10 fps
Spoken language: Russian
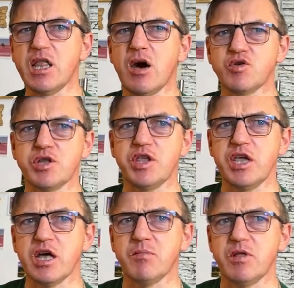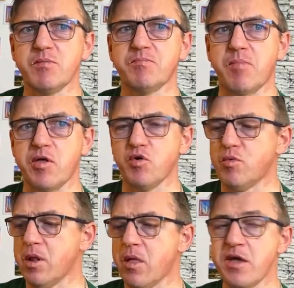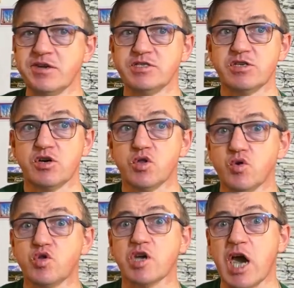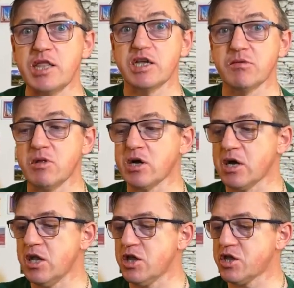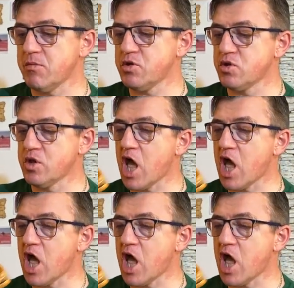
Когда уже доел, блин, подумал, лучка надо было колечками